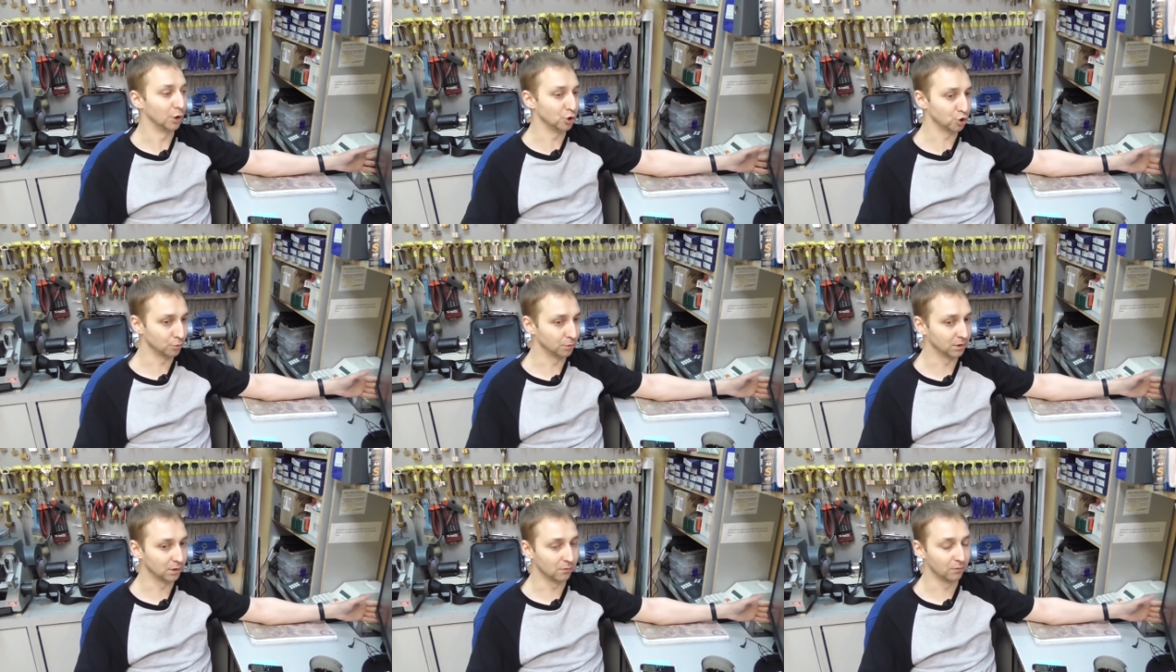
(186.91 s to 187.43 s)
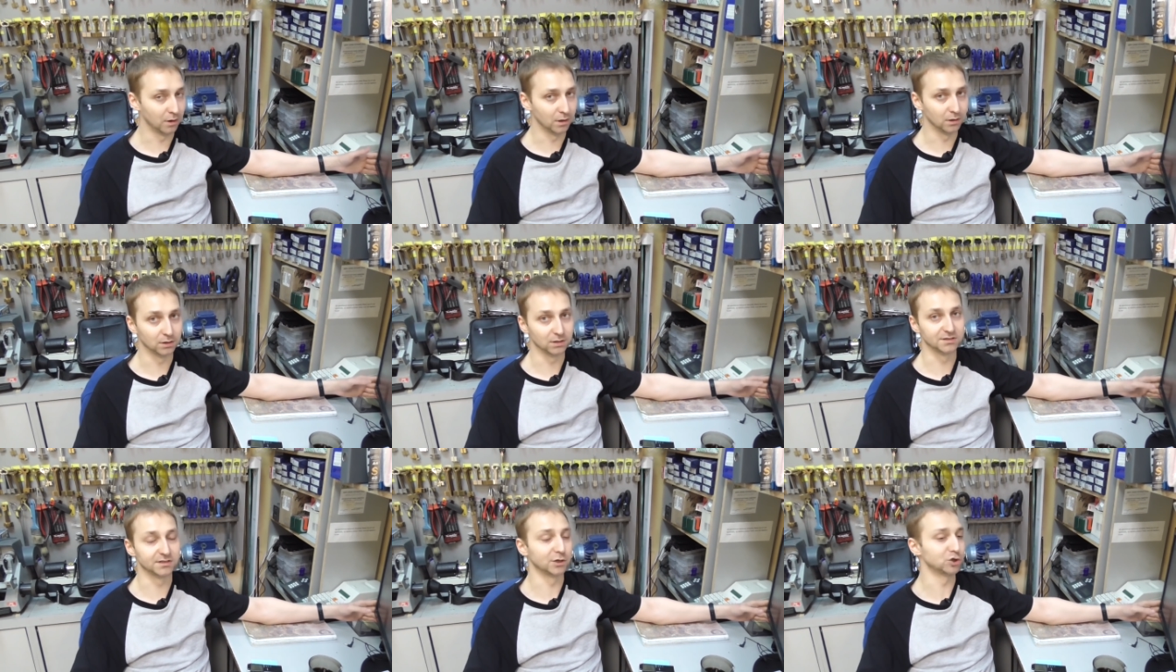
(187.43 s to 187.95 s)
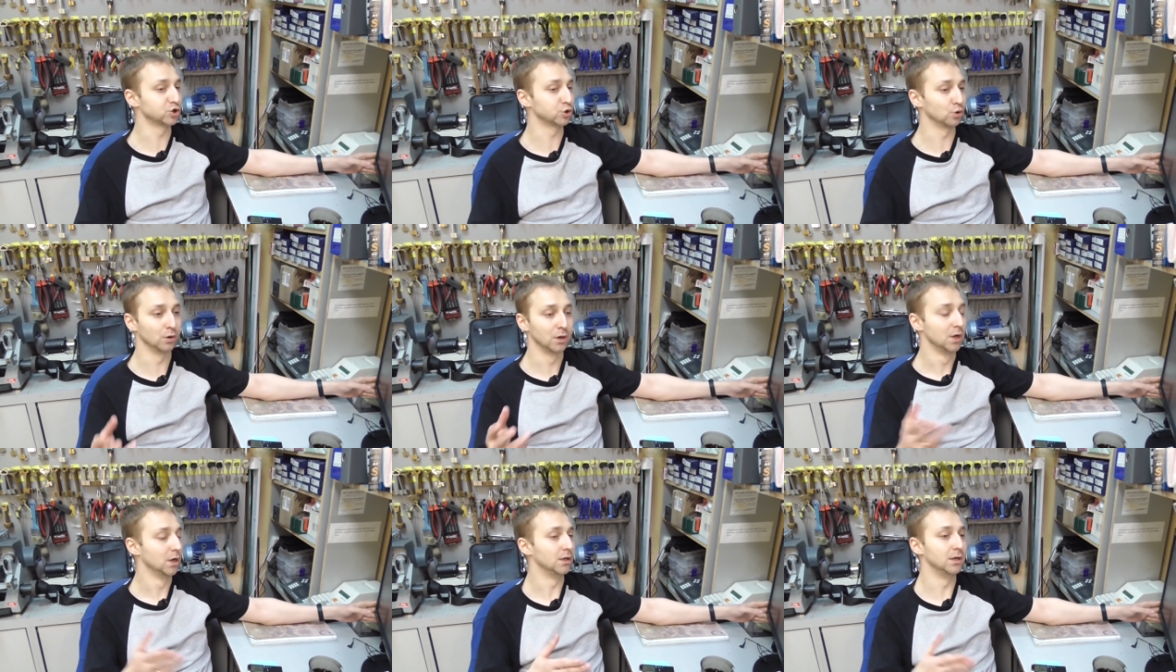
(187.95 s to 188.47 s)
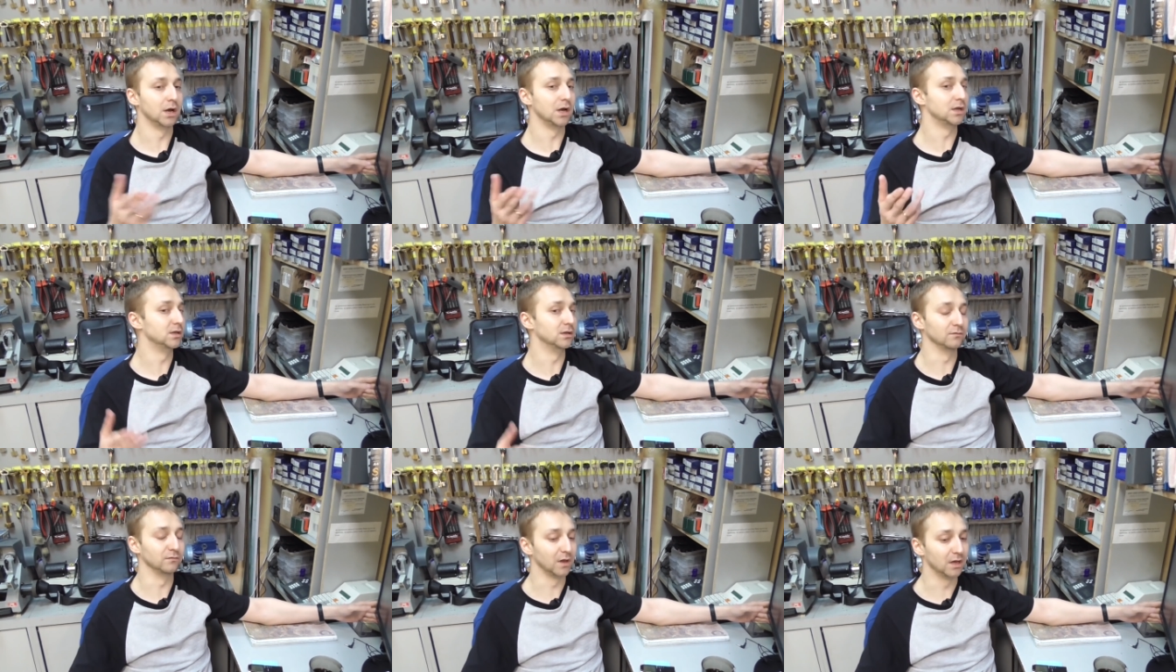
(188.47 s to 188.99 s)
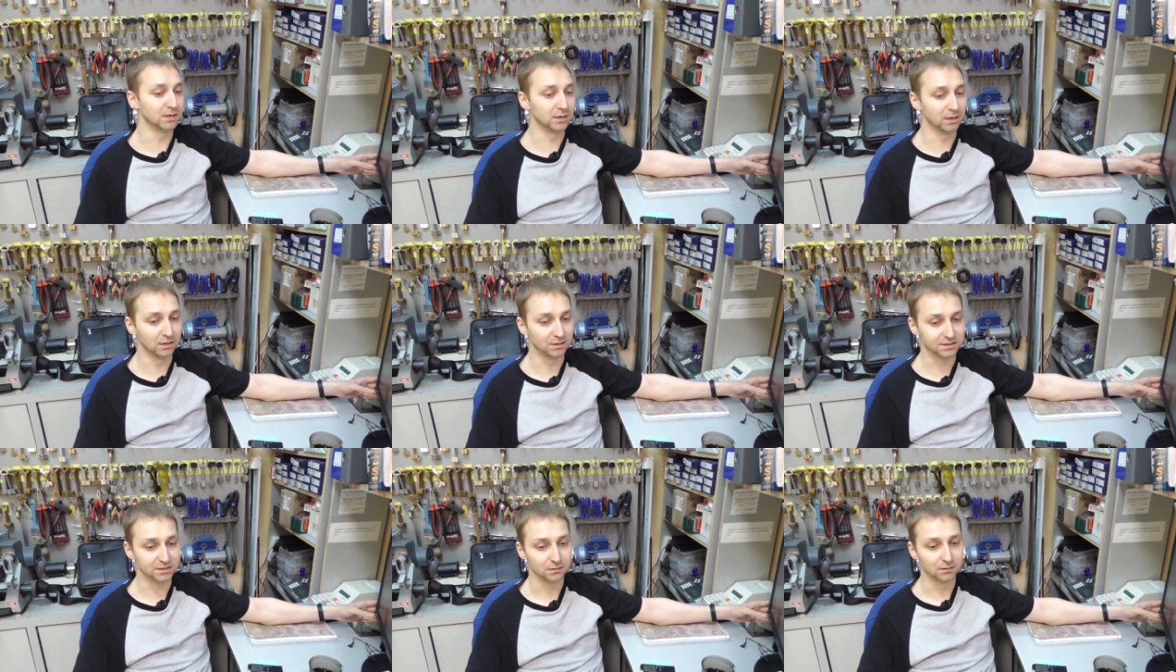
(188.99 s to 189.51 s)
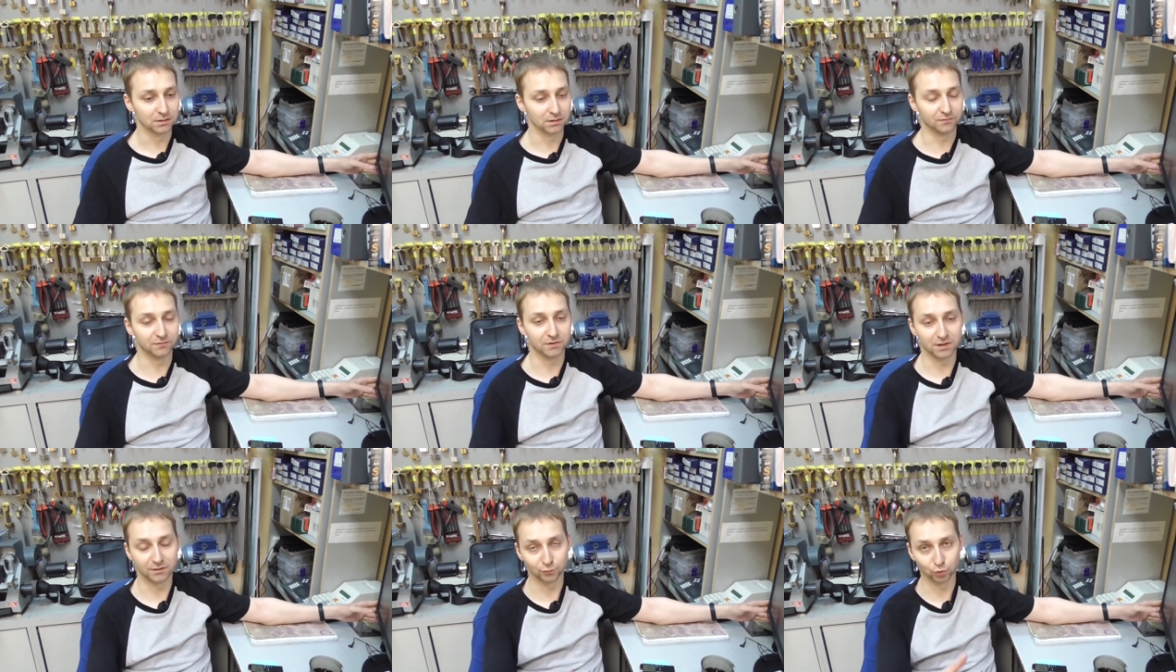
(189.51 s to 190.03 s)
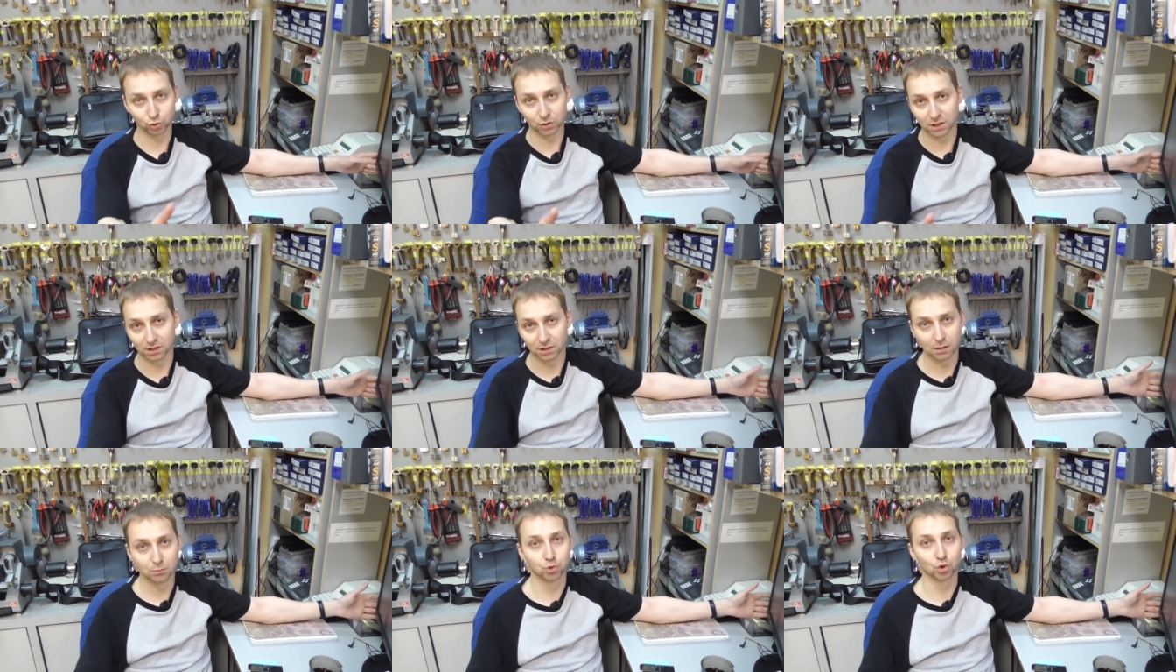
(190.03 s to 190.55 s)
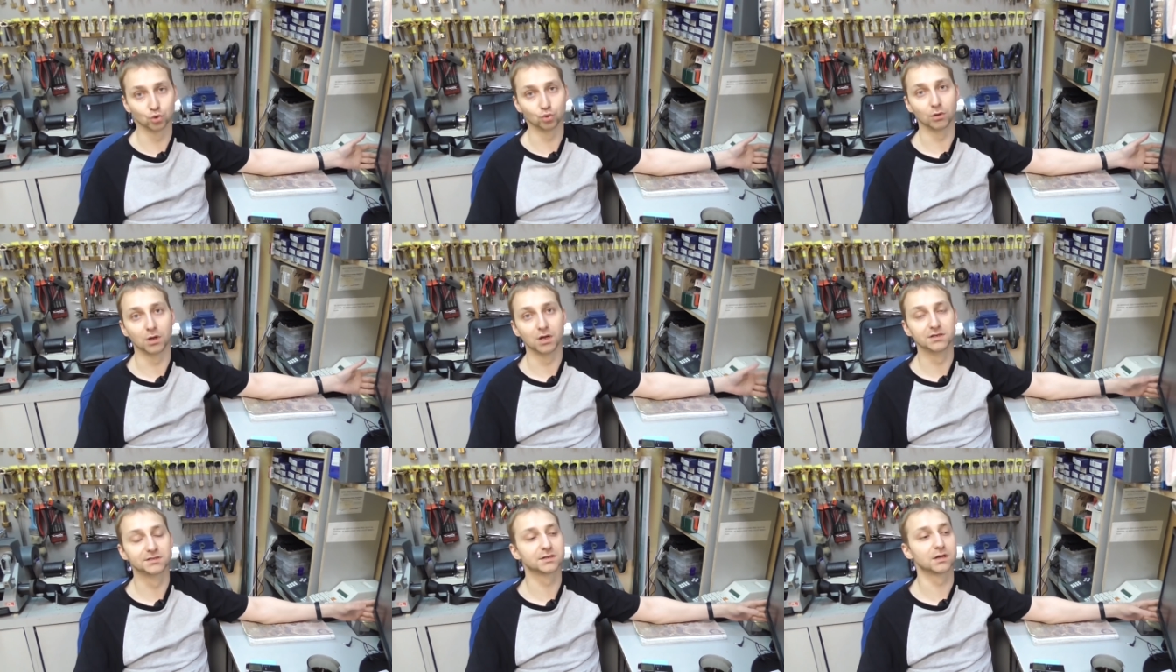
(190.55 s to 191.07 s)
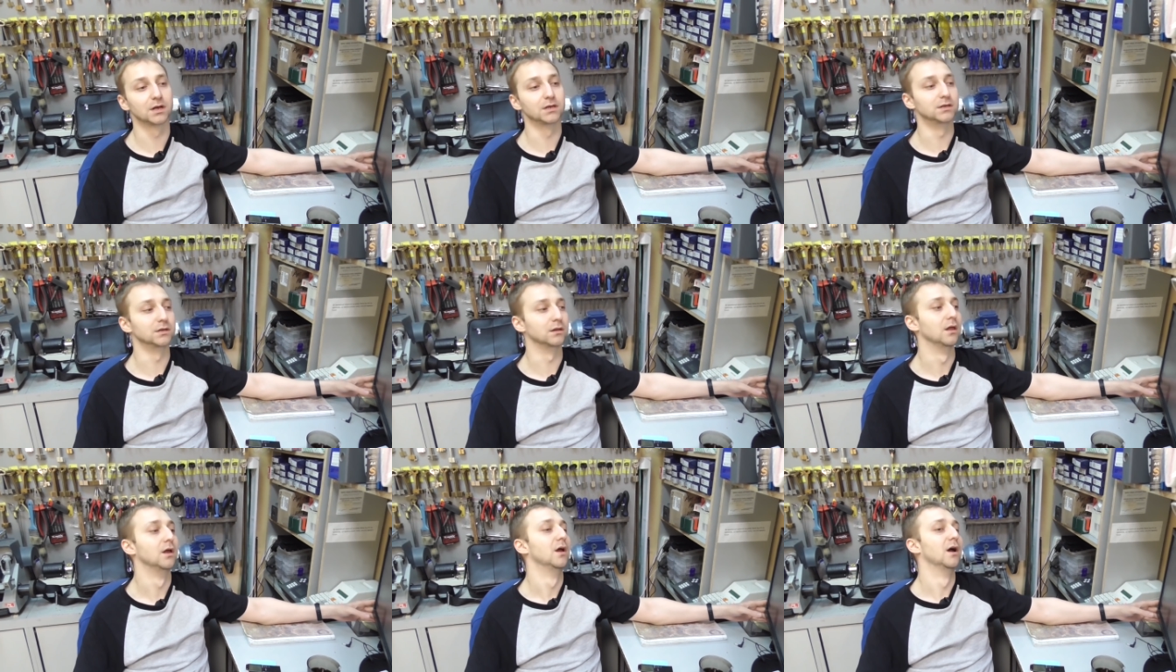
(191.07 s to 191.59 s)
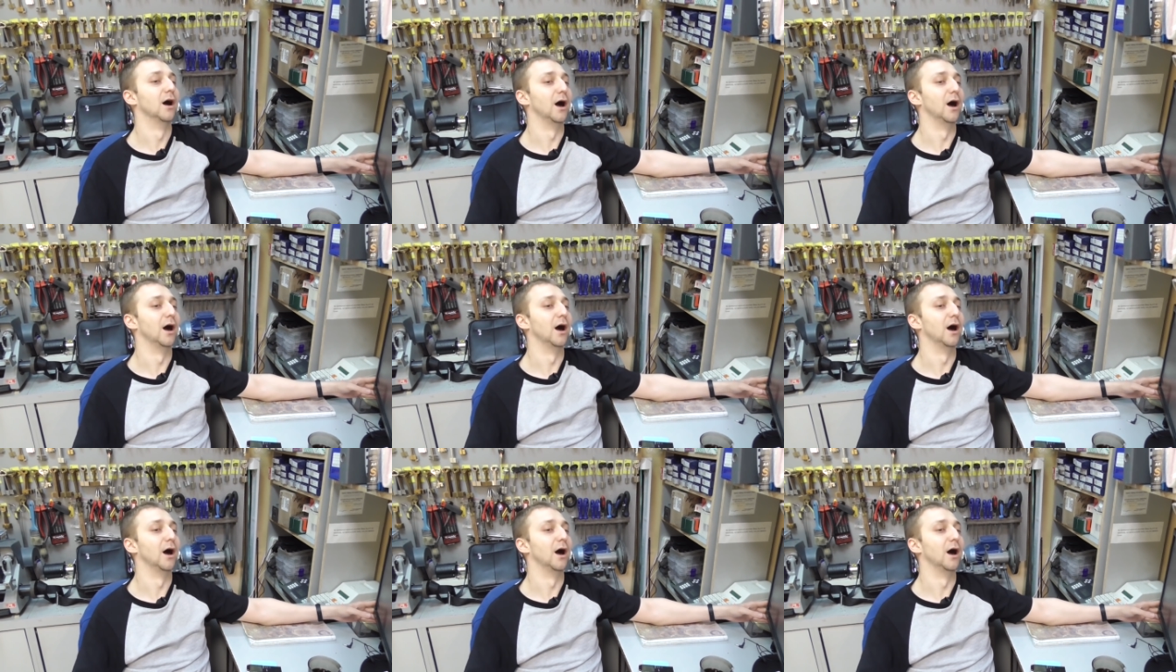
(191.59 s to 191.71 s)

О чем это говорит? Это значит, что ни один владелец двери внутри тамбура туда не заходил.